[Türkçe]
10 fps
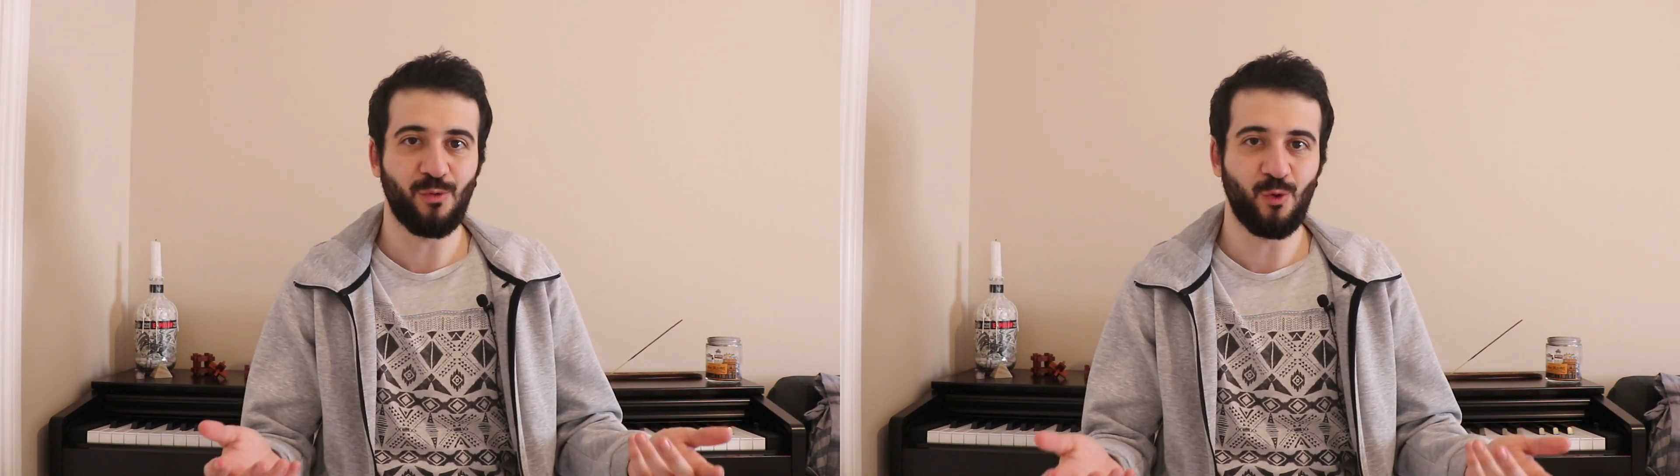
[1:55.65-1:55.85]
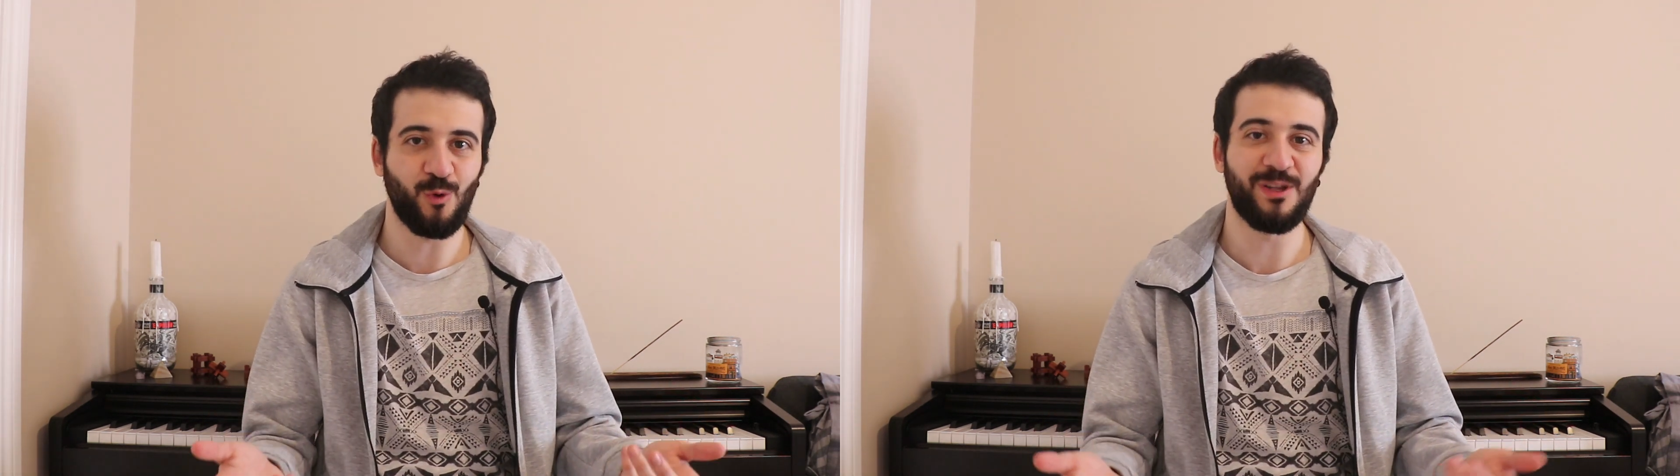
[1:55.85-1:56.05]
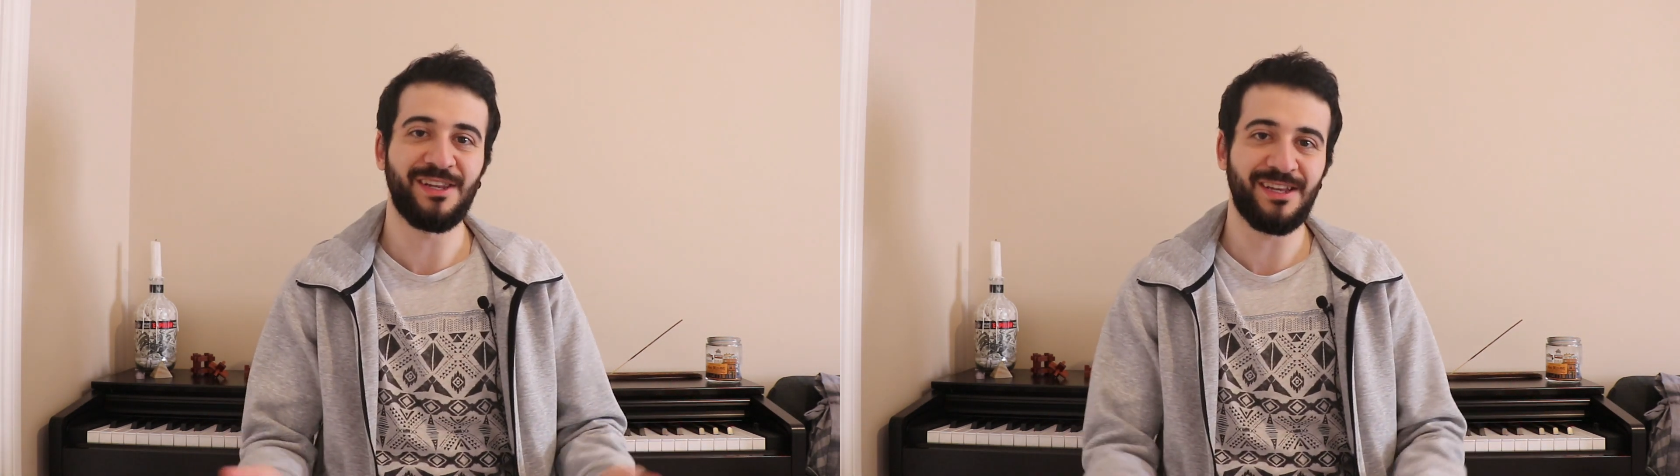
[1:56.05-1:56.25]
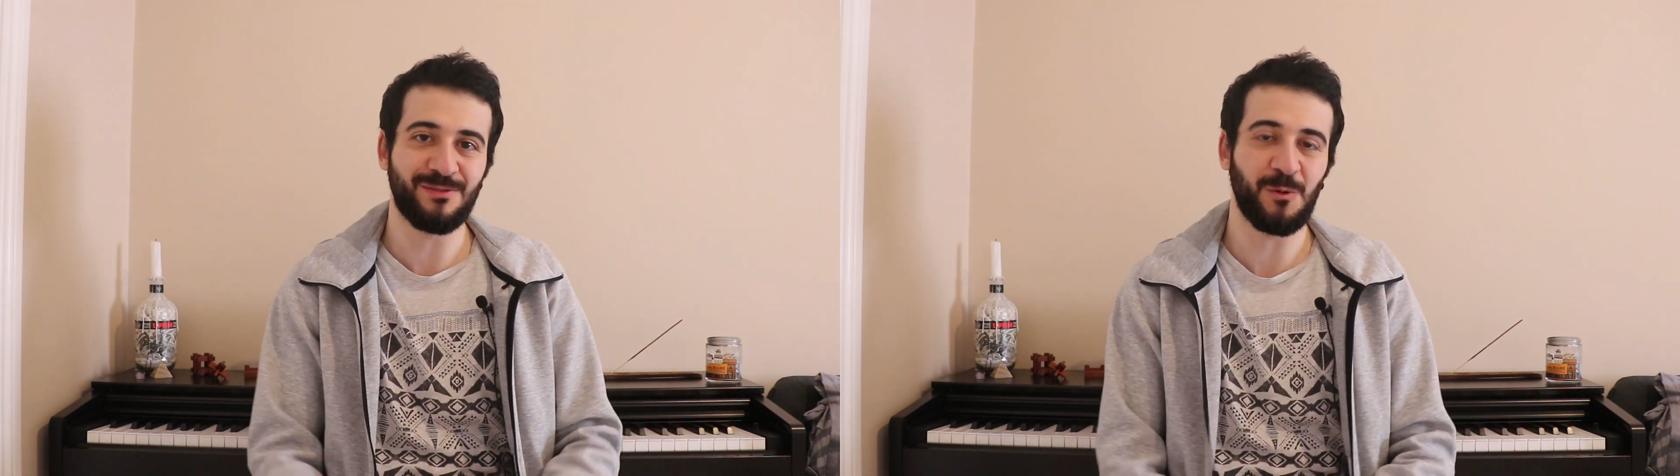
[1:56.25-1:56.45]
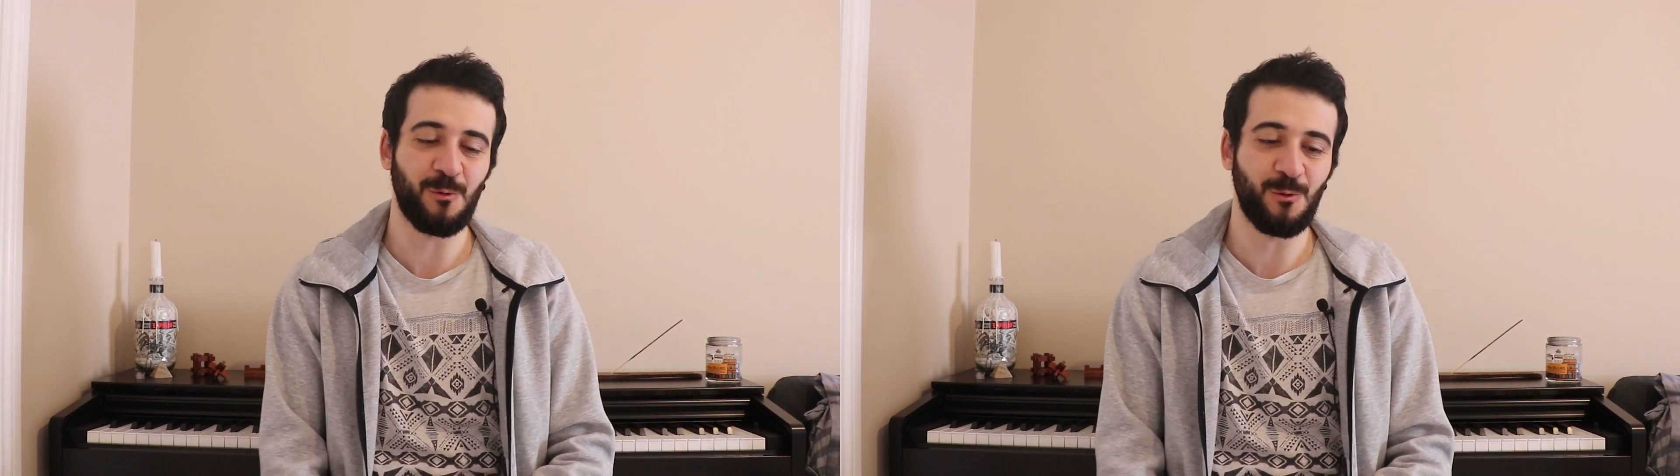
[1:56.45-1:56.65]
okulları
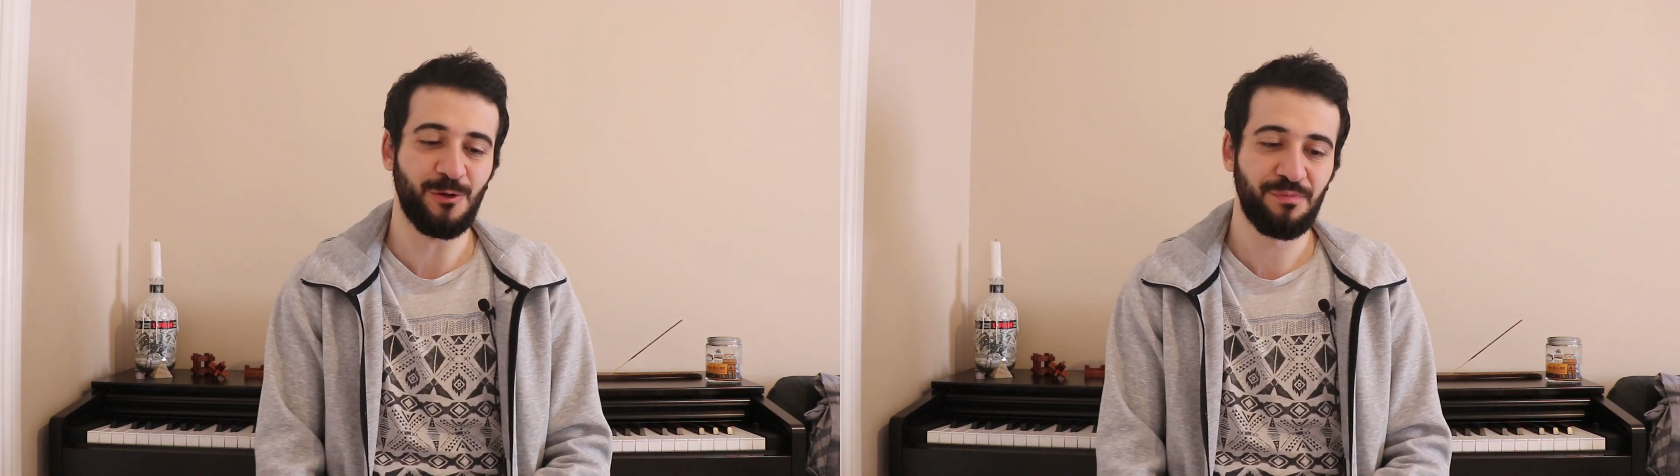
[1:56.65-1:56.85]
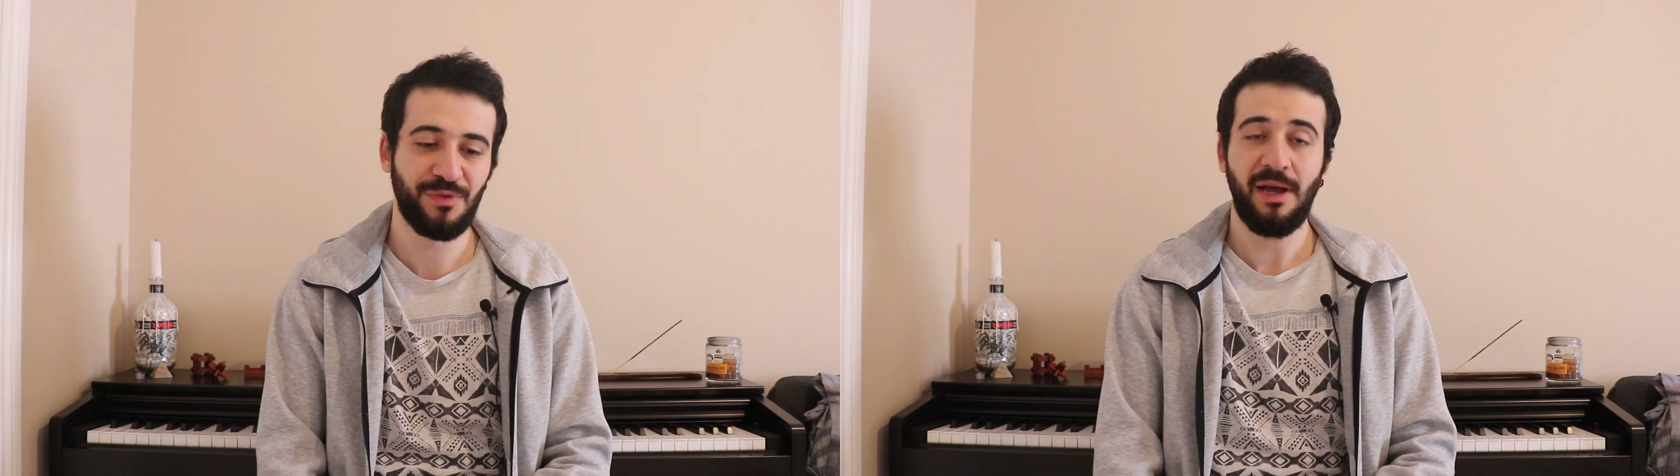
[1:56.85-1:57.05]
yazmak oluyor.